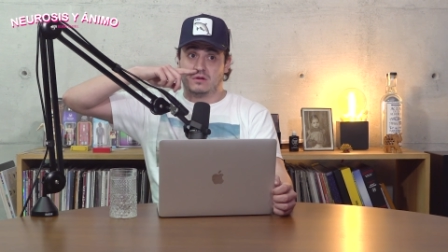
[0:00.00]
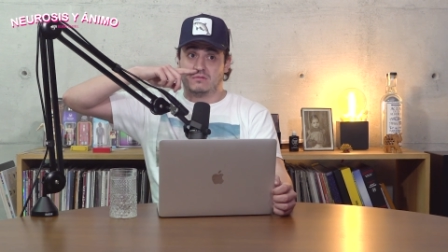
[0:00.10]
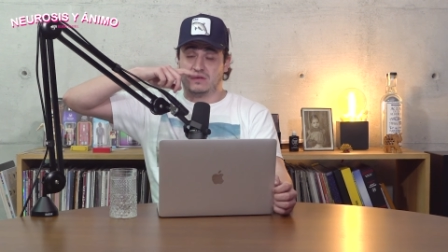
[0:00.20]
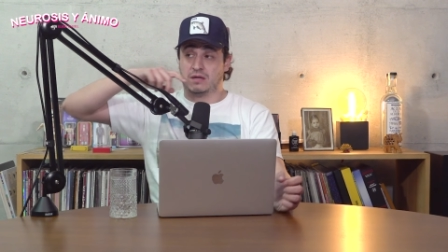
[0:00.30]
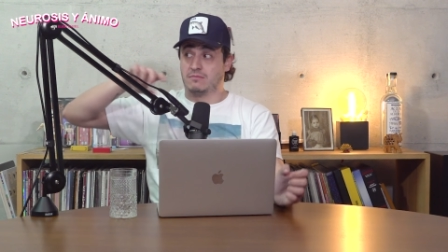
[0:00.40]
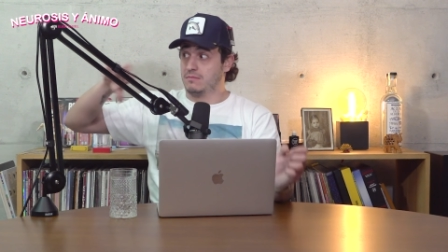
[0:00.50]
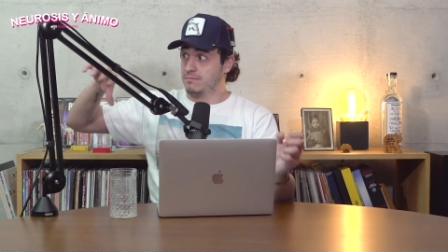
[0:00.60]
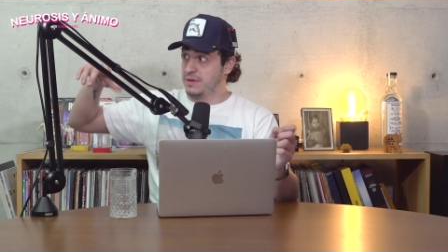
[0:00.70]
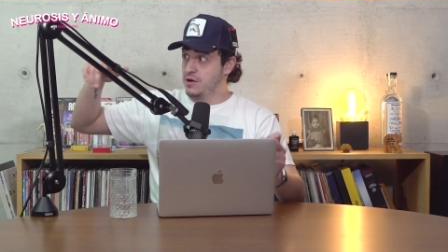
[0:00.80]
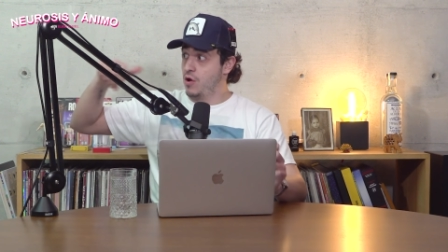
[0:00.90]
Me,
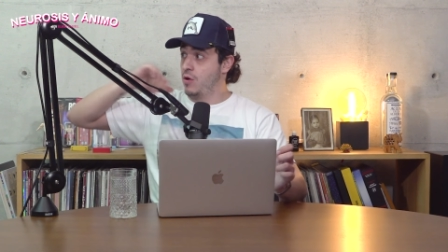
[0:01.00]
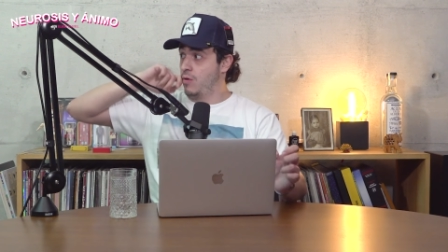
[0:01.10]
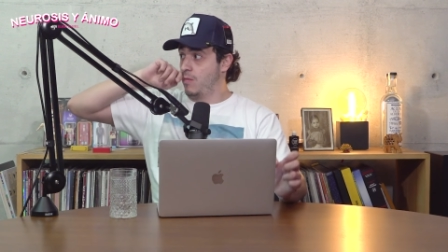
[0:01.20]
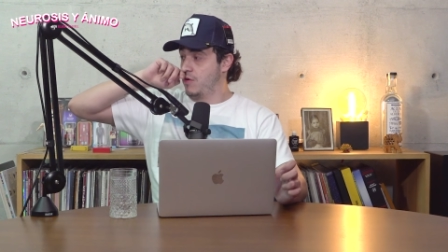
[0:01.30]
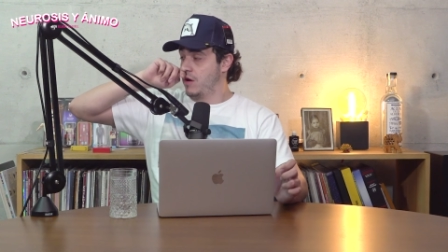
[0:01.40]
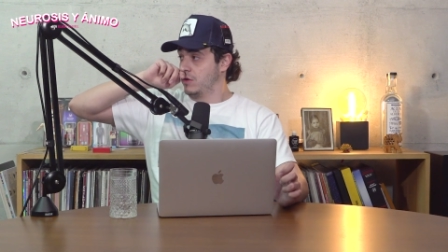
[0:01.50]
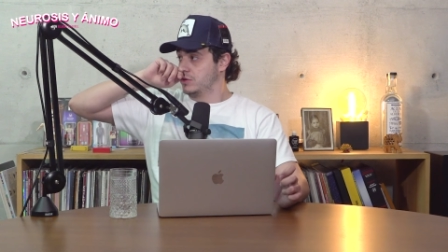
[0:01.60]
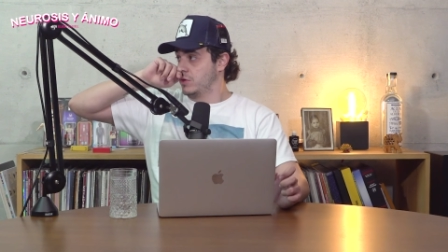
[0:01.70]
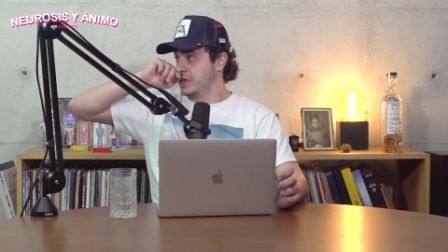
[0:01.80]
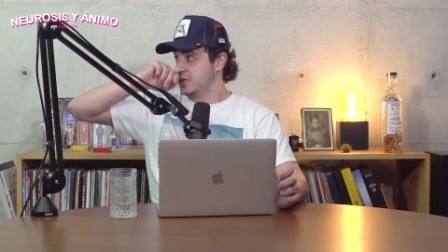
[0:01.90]
vino uno de
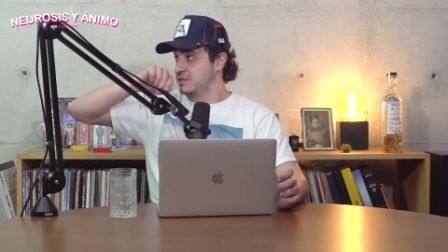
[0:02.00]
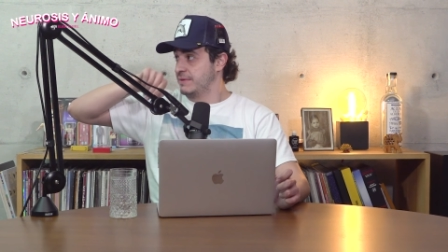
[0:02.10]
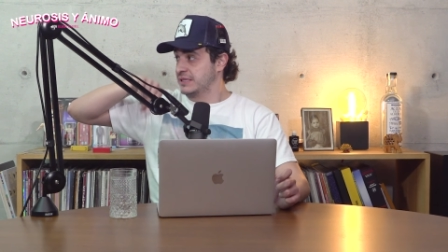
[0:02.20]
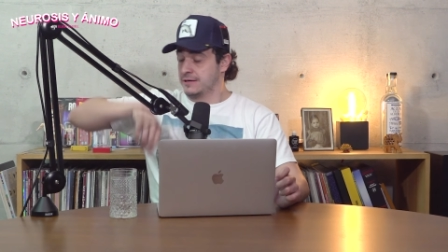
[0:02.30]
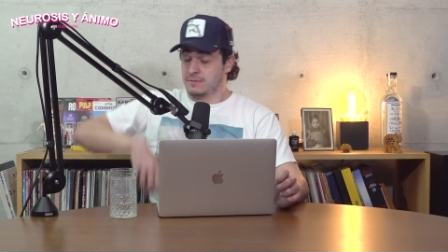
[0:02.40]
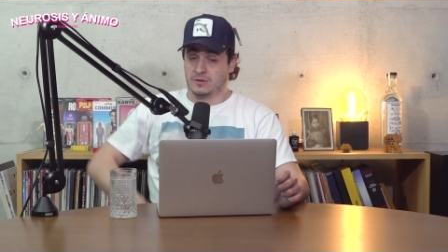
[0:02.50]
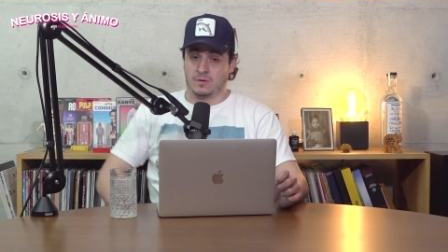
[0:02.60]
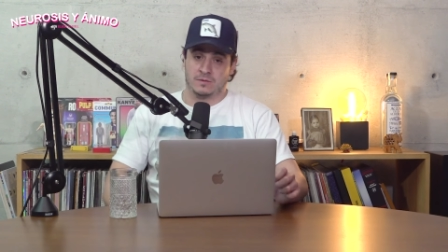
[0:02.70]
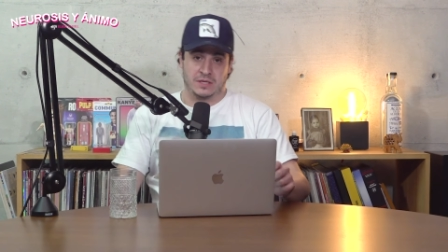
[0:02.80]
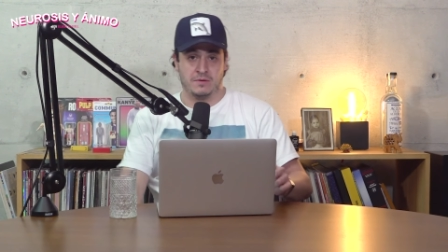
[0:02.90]
los güeyes de mantenimiento
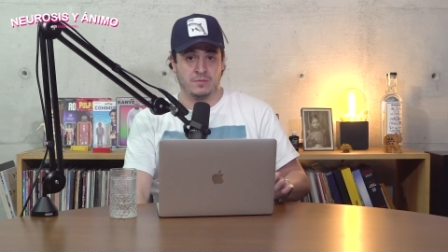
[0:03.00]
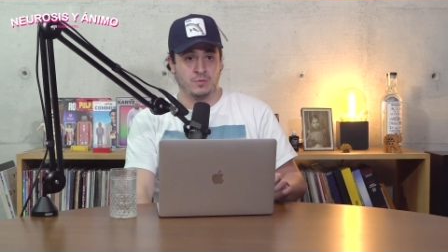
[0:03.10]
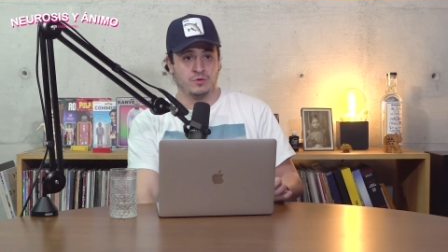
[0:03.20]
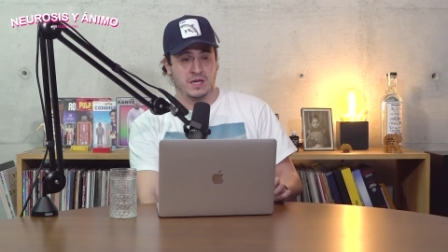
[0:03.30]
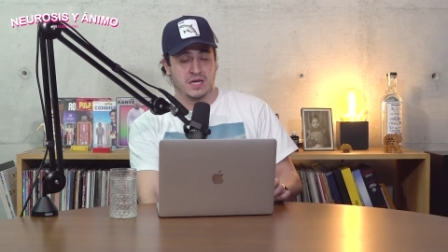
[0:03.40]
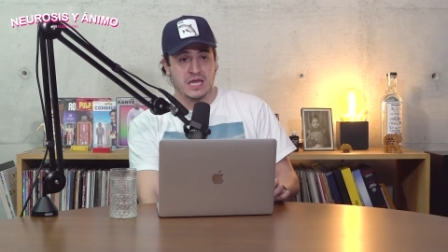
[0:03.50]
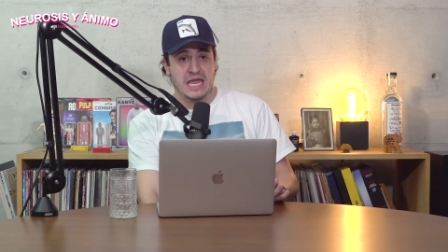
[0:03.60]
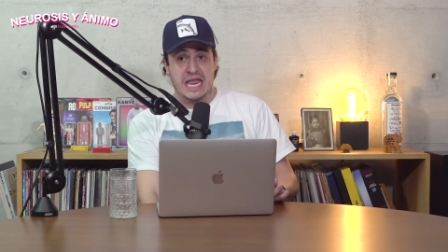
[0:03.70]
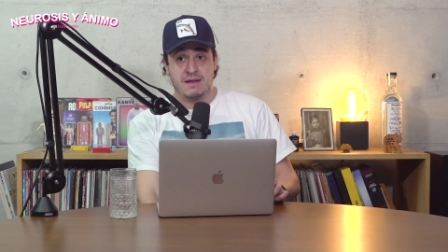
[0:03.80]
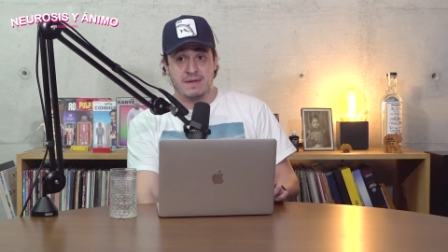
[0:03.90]
con los que veo muy bien
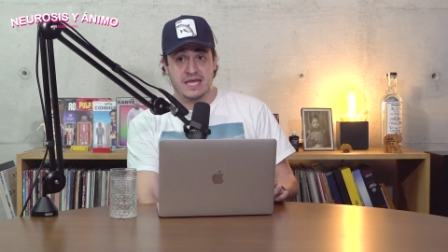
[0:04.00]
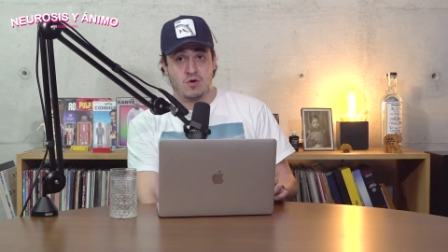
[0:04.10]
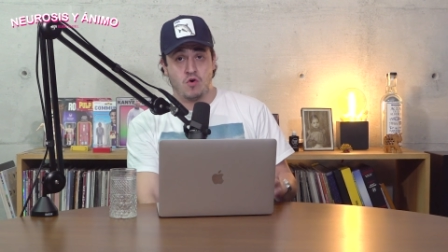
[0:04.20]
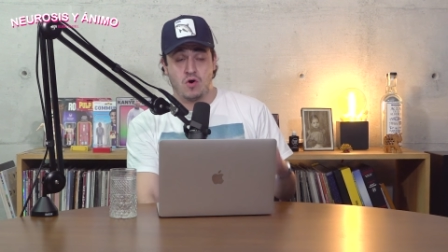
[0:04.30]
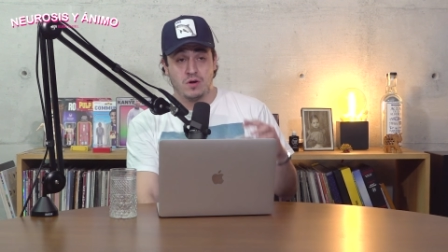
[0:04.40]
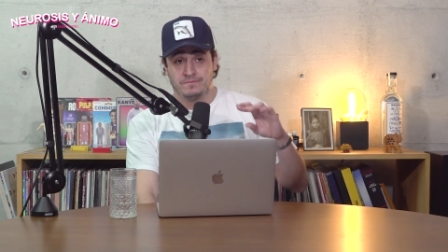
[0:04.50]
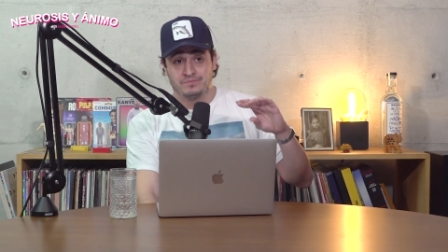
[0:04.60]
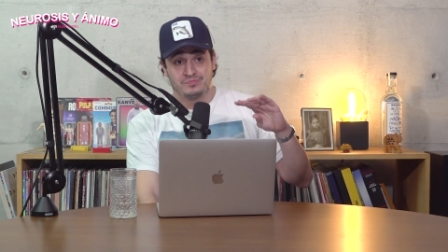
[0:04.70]
y me dijo,